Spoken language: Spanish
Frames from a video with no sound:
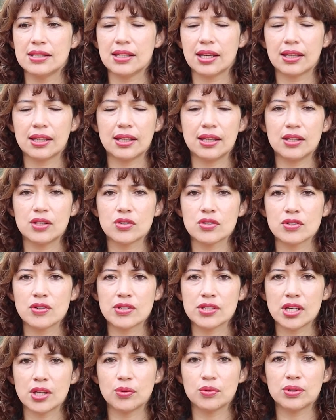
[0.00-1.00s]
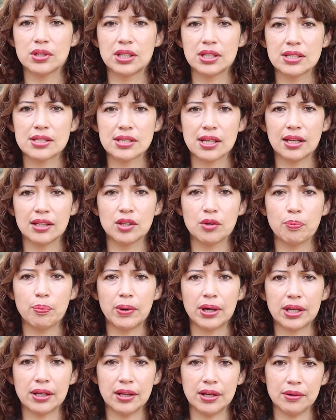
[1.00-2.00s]
ya que ellos lo están utilizando
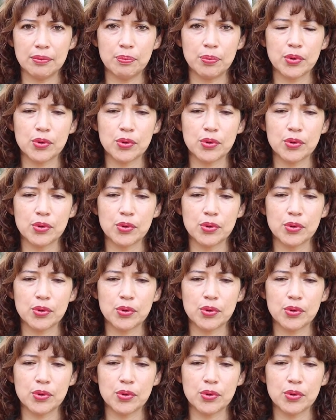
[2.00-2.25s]
para